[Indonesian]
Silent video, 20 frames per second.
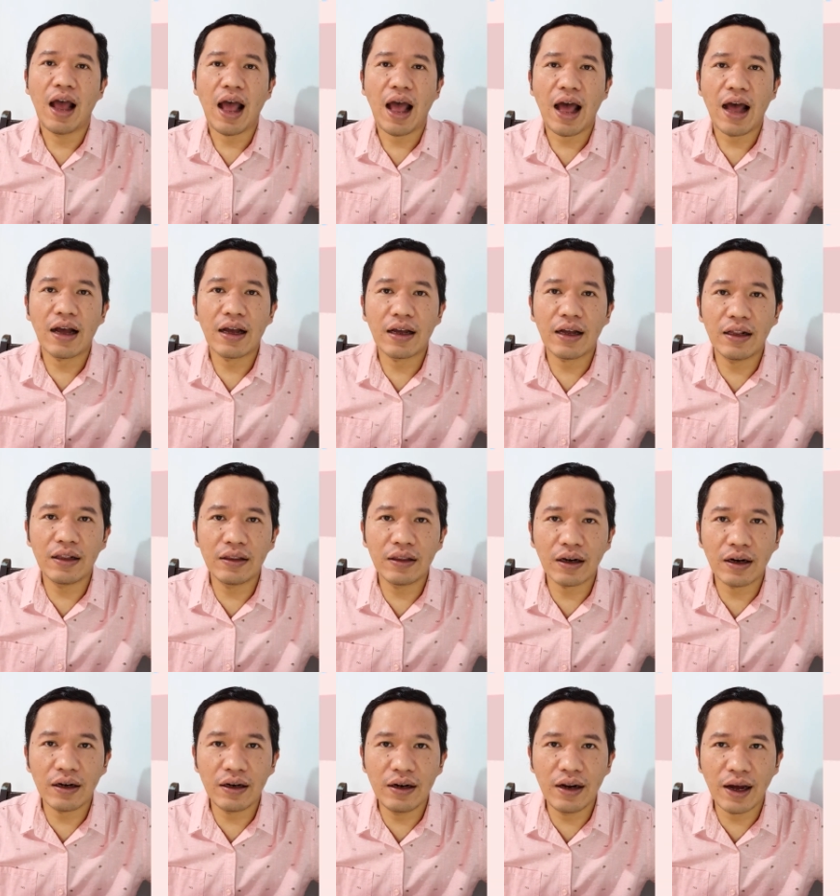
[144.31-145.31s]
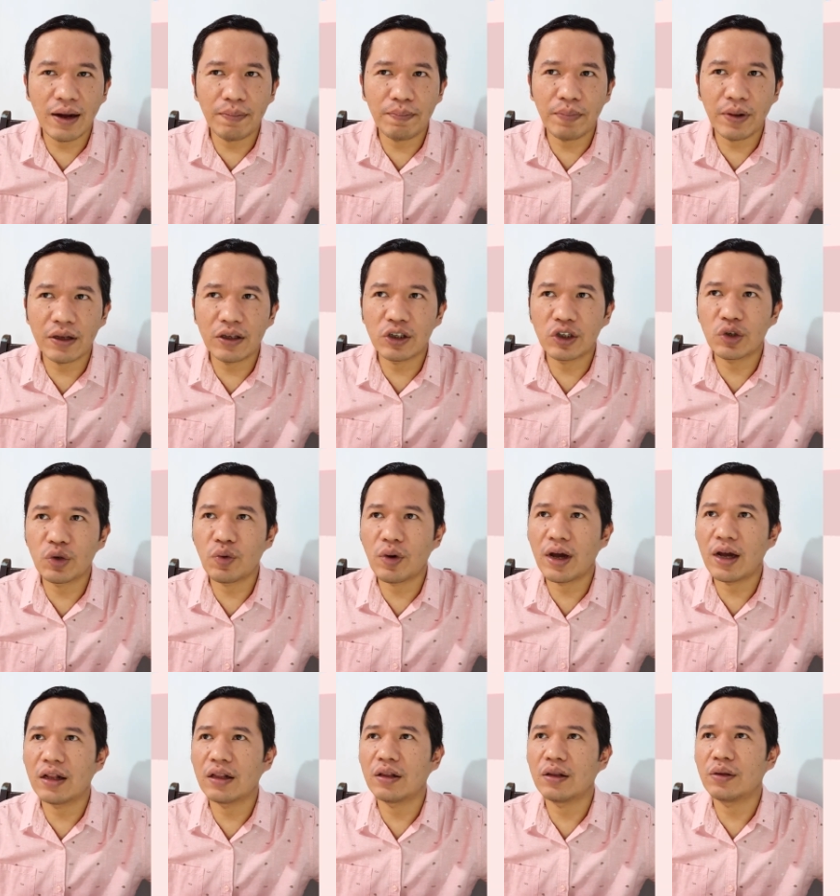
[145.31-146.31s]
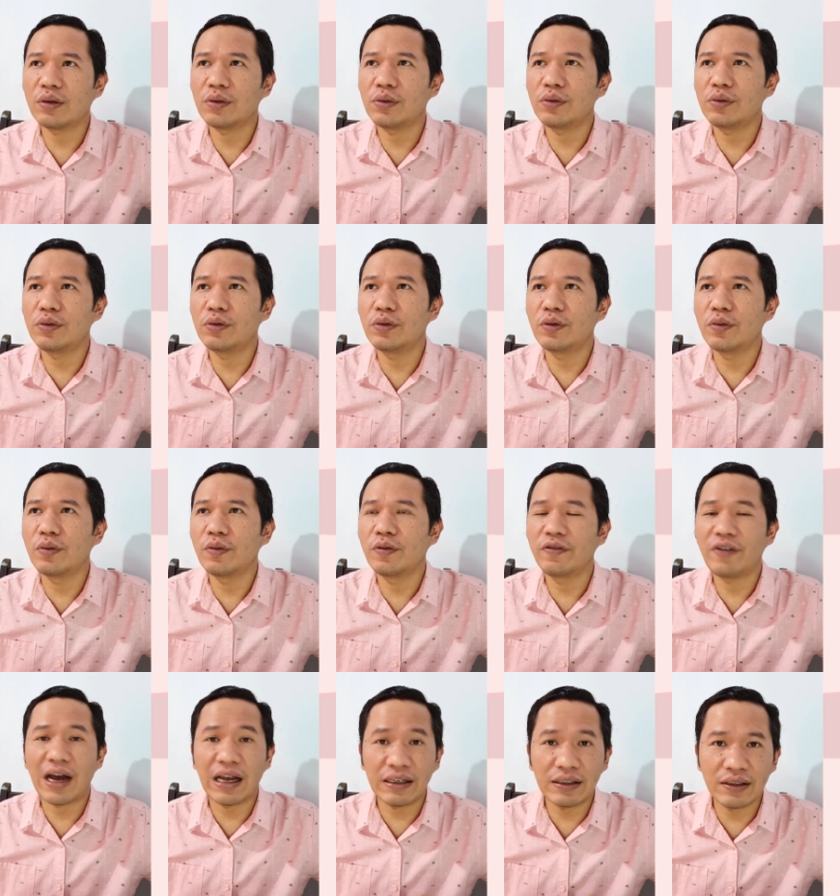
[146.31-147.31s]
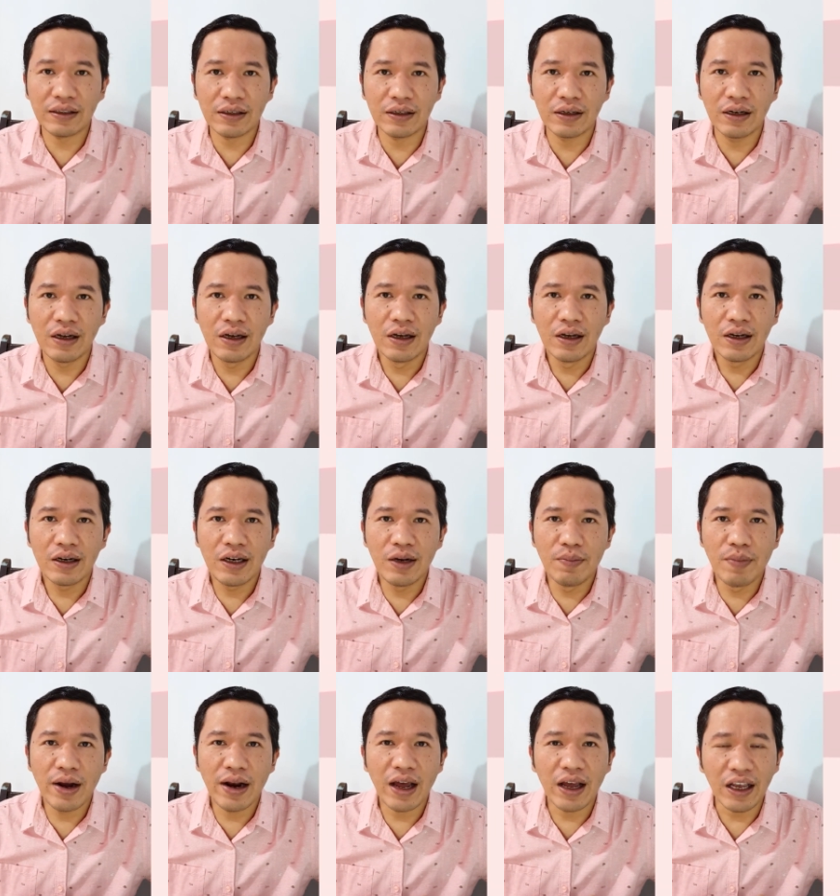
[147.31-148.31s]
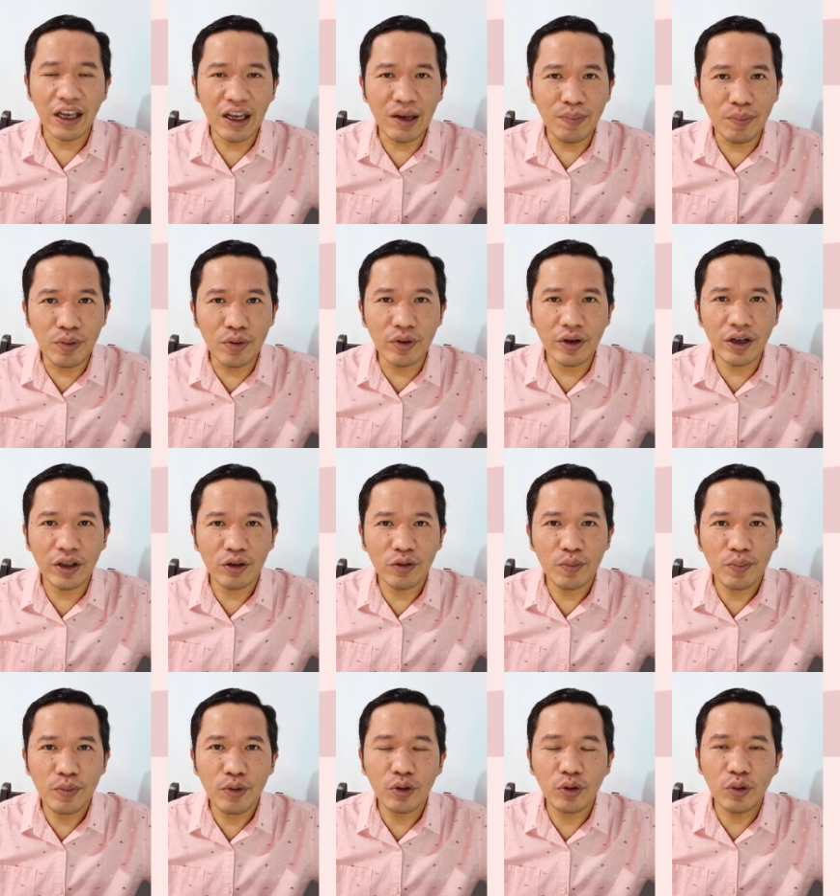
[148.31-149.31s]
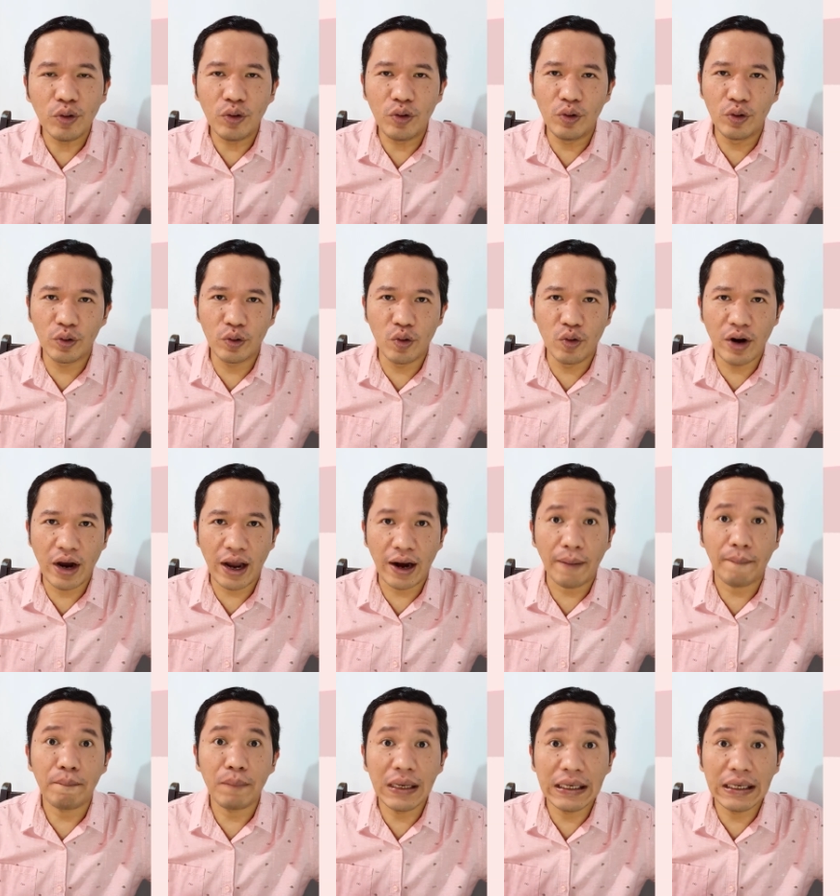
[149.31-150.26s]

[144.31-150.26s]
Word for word: akan terdapat suatu fase di mana ibu itu butuh dukungan.